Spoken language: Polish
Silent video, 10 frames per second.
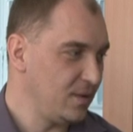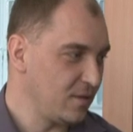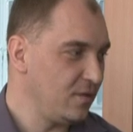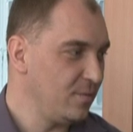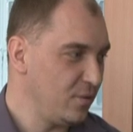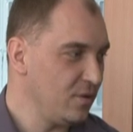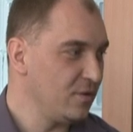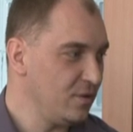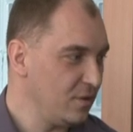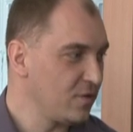y, ja swoje
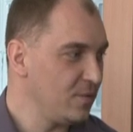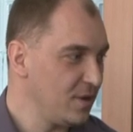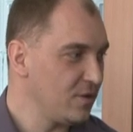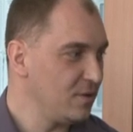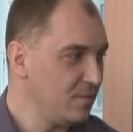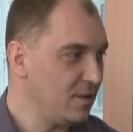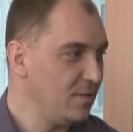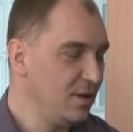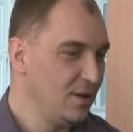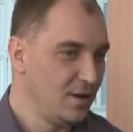poglądy owszem też i
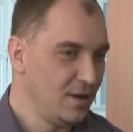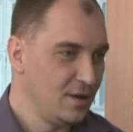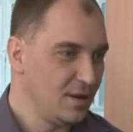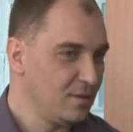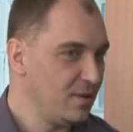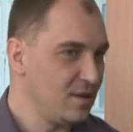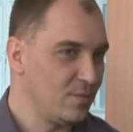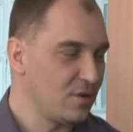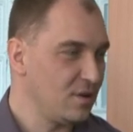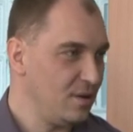mam, natomiast nie
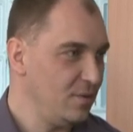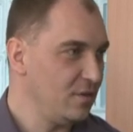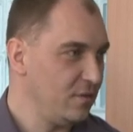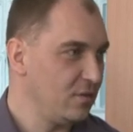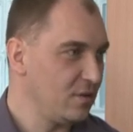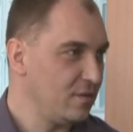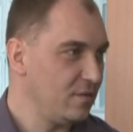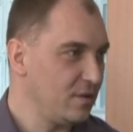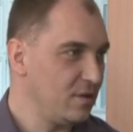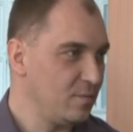przeszkadza mi to
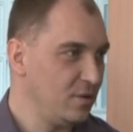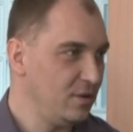fotografować się z